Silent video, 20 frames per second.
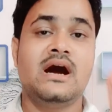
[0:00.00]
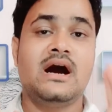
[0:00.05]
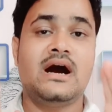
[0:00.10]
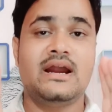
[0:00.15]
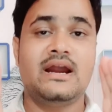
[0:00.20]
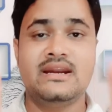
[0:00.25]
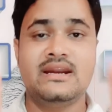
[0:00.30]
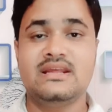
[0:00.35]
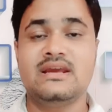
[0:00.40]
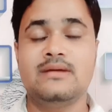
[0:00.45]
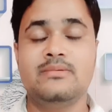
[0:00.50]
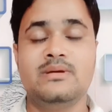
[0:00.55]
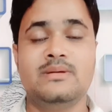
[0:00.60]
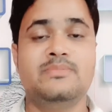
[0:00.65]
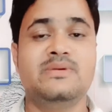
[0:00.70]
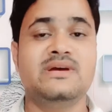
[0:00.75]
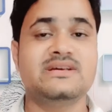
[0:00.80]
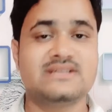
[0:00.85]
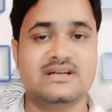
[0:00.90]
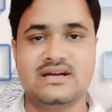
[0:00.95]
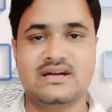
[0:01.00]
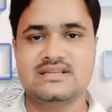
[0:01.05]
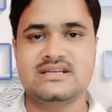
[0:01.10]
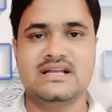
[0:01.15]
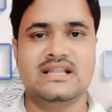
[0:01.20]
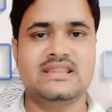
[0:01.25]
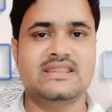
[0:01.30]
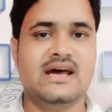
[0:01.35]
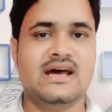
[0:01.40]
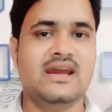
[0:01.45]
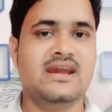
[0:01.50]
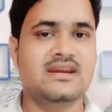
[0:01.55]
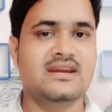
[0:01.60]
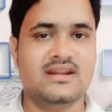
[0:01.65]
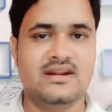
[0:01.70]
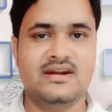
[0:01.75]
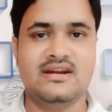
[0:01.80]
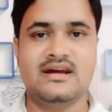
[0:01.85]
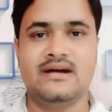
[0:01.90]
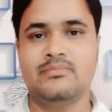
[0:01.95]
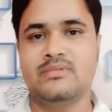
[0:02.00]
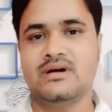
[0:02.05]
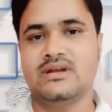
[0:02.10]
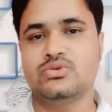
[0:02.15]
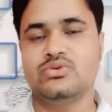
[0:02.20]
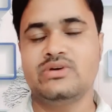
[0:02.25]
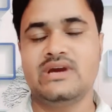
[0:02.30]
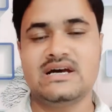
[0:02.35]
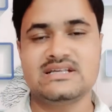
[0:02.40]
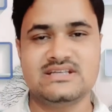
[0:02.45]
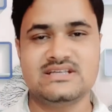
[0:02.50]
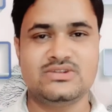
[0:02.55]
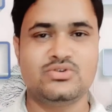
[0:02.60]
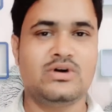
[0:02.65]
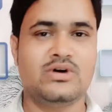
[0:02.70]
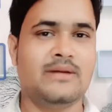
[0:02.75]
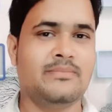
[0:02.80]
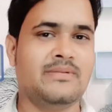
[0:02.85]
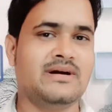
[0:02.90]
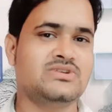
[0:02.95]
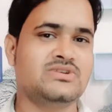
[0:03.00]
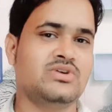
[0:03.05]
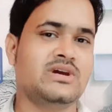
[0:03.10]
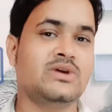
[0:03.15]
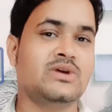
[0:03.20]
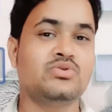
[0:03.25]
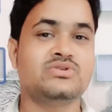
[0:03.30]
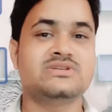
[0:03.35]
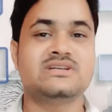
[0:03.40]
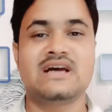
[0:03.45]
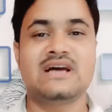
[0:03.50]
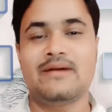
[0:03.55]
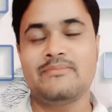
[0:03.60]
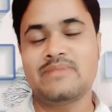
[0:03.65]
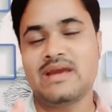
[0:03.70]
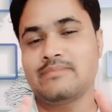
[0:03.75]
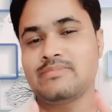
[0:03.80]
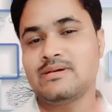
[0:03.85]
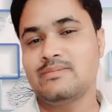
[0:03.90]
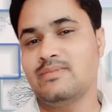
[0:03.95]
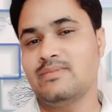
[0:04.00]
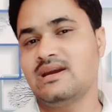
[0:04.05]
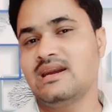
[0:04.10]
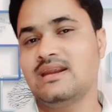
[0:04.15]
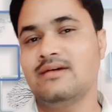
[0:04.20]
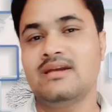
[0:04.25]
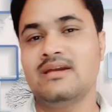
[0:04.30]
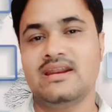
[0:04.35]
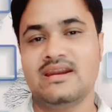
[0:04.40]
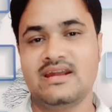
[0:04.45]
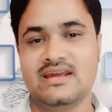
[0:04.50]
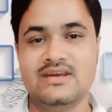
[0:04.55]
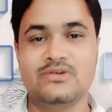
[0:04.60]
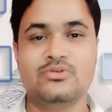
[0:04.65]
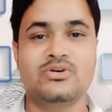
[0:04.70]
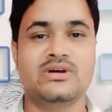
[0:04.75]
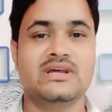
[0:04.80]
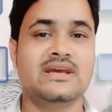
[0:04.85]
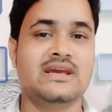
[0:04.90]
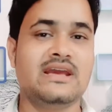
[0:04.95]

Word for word: हंड्रेड के बी अगर चलता है इंटरनेट आपका तो यहाँ से तो आपका जो है कुछ काम यहाँ पे बनने वाला नहीं हो